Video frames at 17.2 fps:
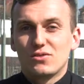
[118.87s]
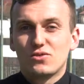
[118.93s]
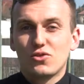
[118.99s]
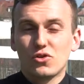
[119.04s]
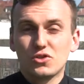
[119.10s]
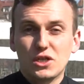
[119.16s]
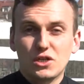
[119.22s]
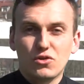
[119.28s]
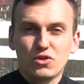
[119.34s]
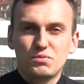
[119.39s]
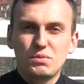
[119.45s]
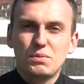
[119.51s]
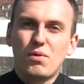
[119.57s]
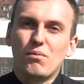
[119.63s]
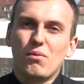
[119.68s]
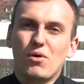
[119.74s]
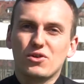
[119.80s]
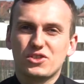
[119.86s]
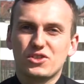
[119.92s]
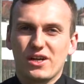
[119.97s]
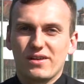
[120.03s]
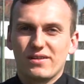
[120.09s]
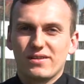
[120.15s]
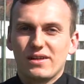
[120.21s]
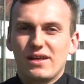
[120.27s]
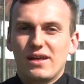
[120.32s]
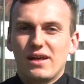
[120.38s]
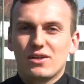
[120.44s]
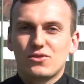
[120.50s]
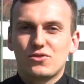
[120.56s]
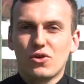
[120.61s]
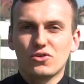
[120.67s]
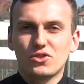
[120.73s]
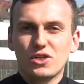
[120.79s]
To, że ktoś mi pomoże,
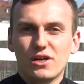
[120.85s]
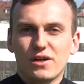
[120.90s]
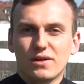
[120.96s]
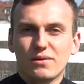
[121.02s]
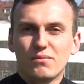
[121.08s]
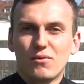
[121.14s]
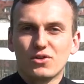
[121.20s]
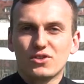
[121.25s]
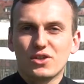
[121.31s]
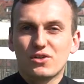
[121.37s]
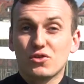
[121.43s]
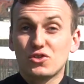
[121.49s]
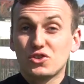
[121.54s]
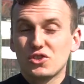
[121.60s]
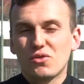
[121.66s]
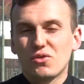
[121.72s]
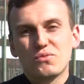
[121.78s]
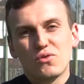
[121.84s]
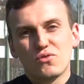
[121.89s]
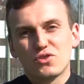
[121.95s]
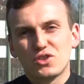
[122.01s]
to, że może ktoś się do mnie